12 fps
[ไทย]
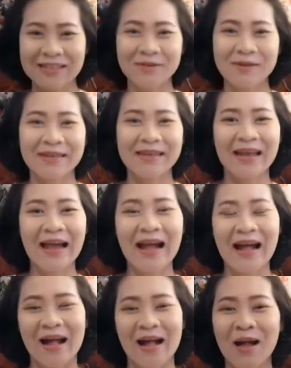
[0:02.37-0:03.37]
สวัสดีค่ะ
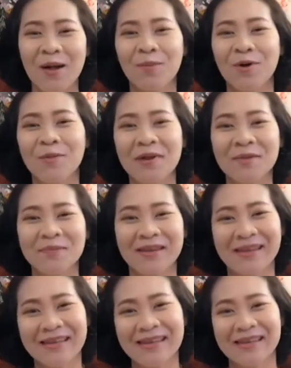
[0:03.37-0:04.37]
พบกับติ๊
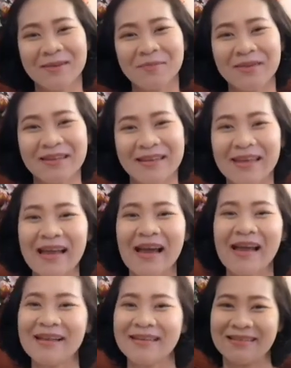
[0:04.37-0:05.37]
กอีกคลิปหนึ่งนะคะ
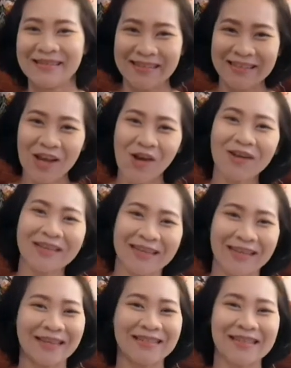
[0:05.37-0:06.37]
ที่ช่อง
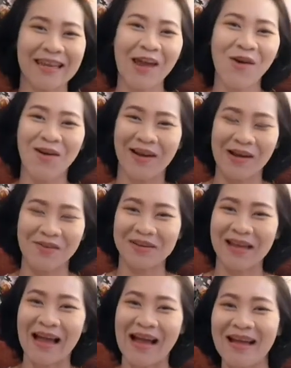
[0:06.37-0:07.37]
TK Channel ของเรา
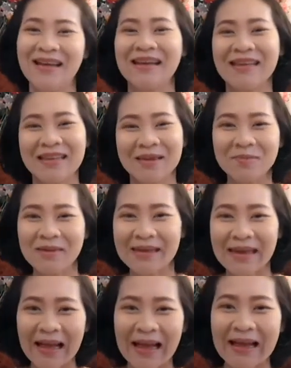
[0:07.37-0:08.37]
นะคะ คลิปนี้
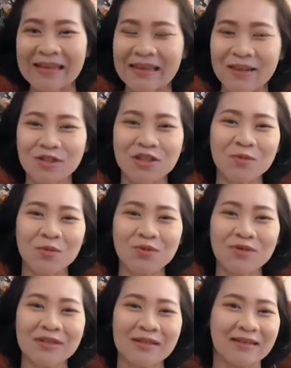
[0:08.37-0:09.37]
นะคะติ๊กก็จะพู
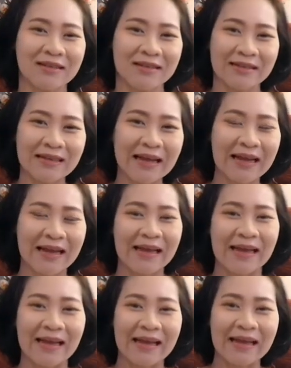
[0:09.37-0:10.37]
ดถึงเรื่อง
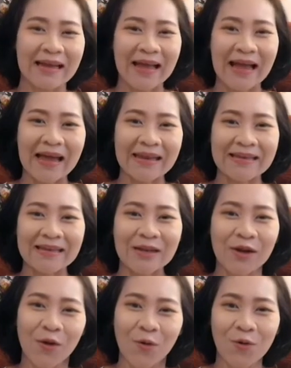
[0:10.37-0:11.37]
การ
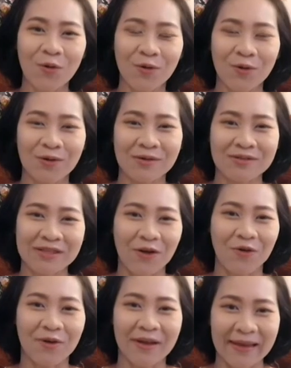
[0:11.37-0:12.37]
ลงเสา
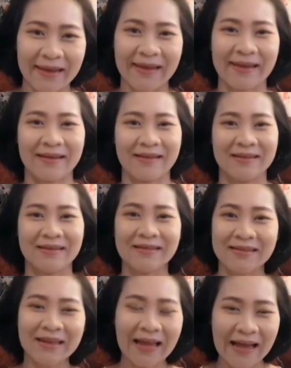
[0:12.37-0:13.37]
เอกหรื
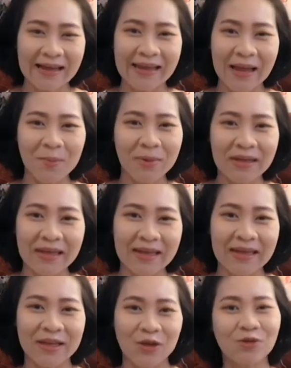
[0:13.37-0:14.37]
อการทำพิธี
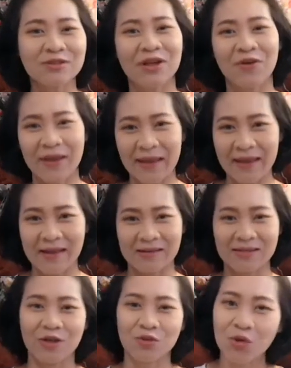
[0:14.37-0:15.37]
ยกเสาเอก
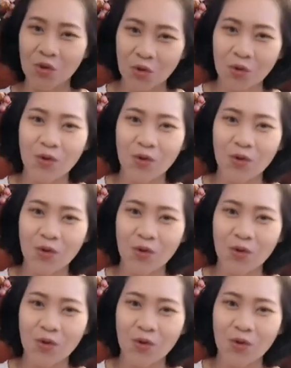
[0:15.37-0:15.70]
เสาโท